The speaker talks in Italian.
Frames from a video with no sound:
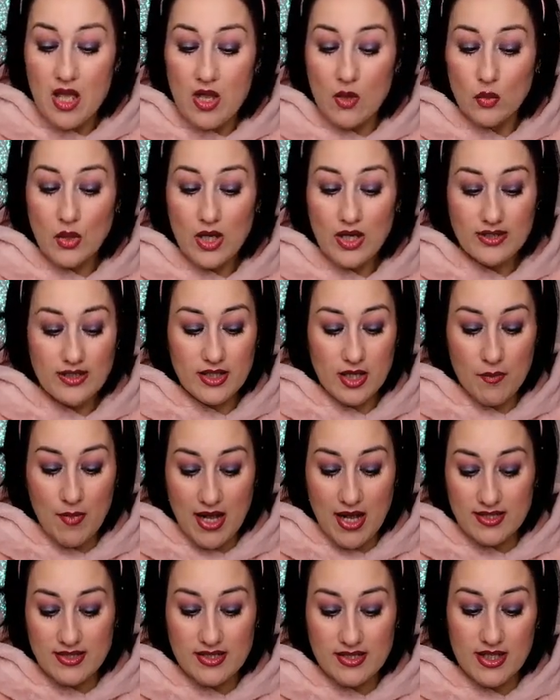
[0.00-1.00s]
Un'altra
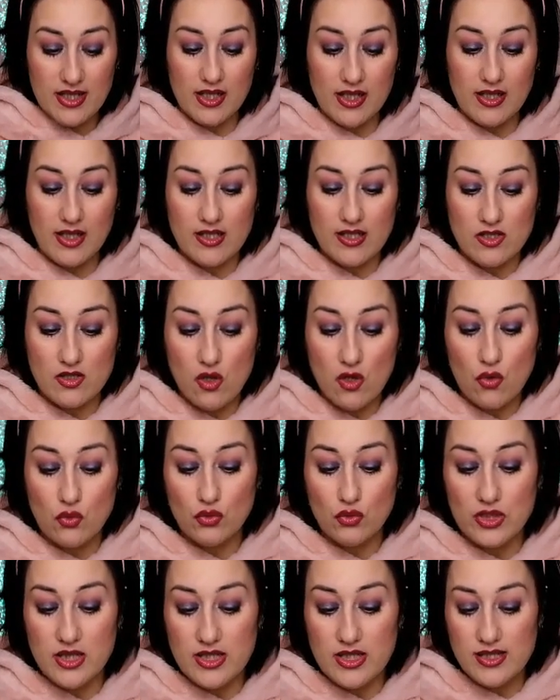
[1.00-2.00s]
maschera che sto
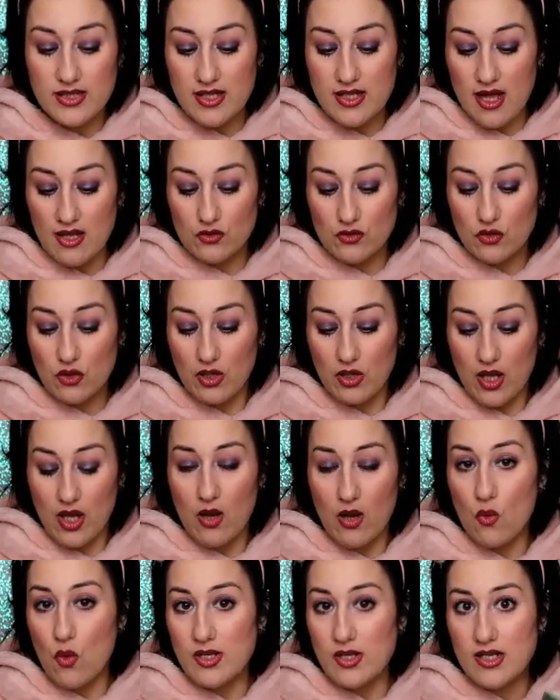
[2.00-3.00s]
utilizzando, che
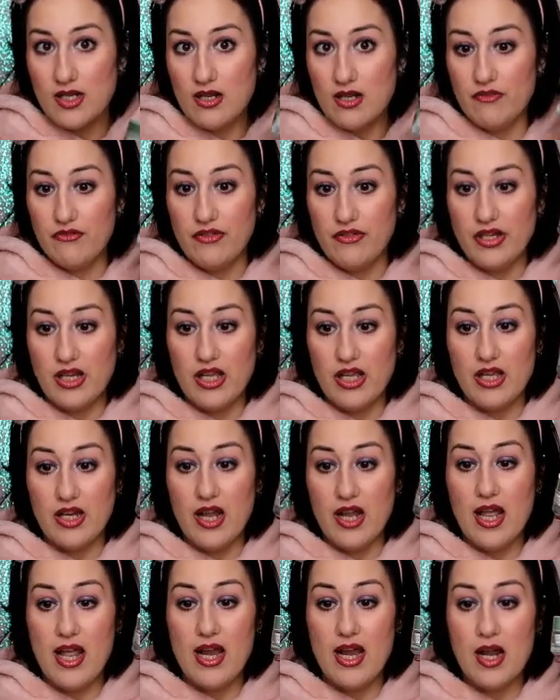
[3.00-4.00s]
è quasi nel
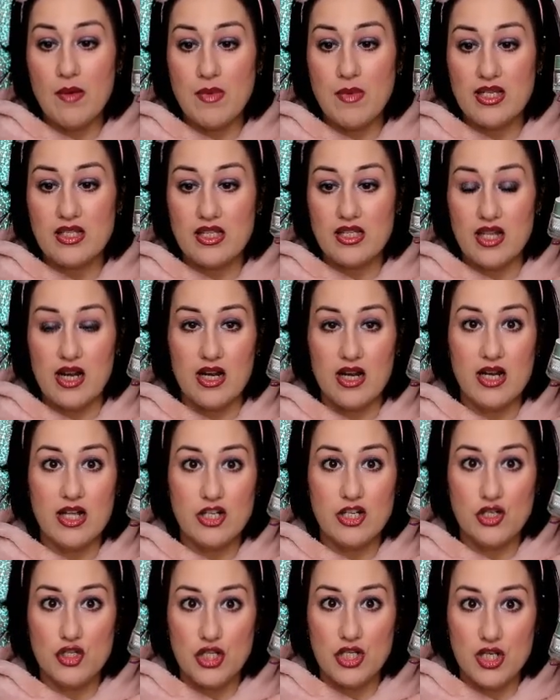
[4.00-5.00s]
finire, è la maschera
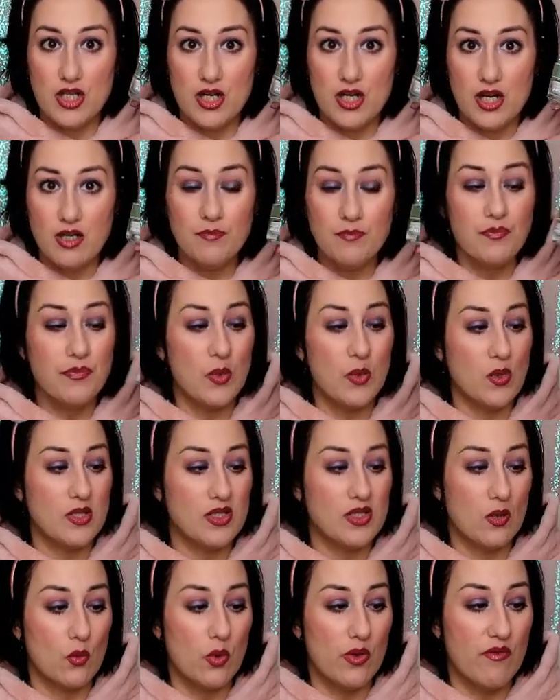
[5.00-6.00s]
all'argilla,
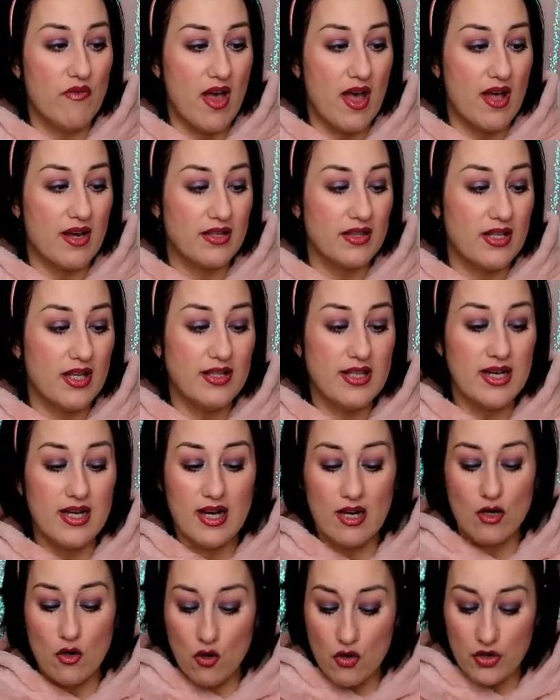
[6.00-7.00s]
questa qui verde,
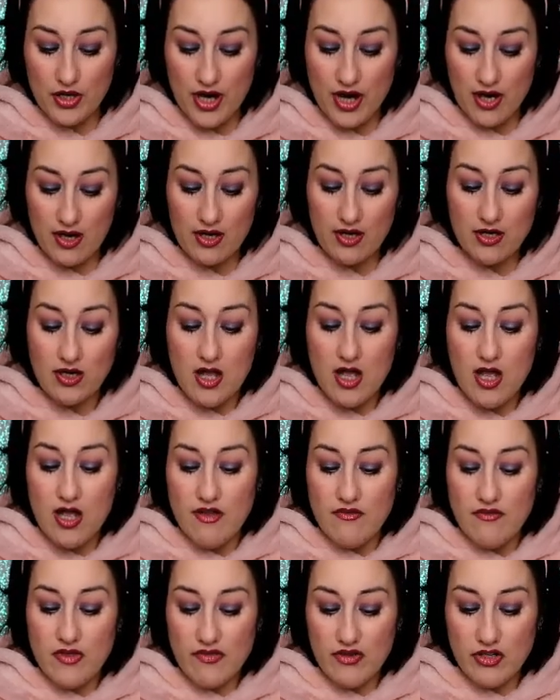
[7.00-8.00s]
della L'Oreal.
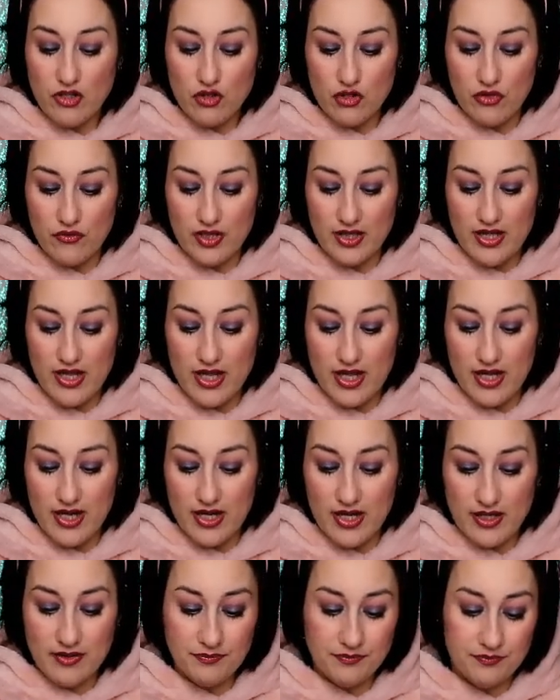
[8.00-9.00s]
Vi faccio
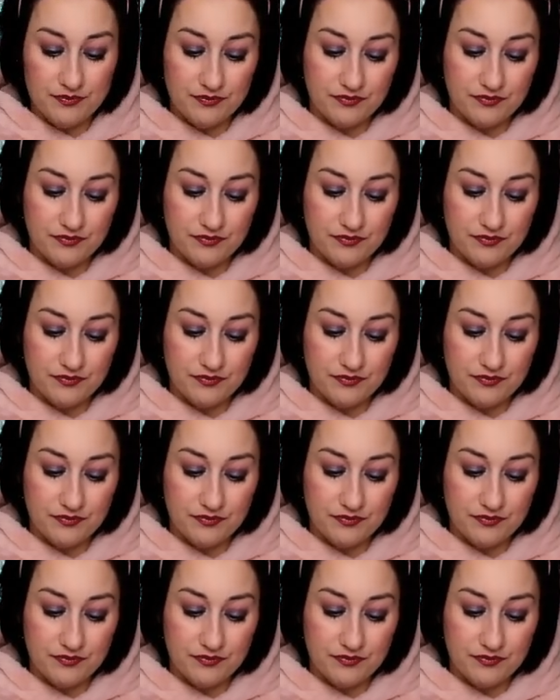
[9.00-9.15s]
vedere,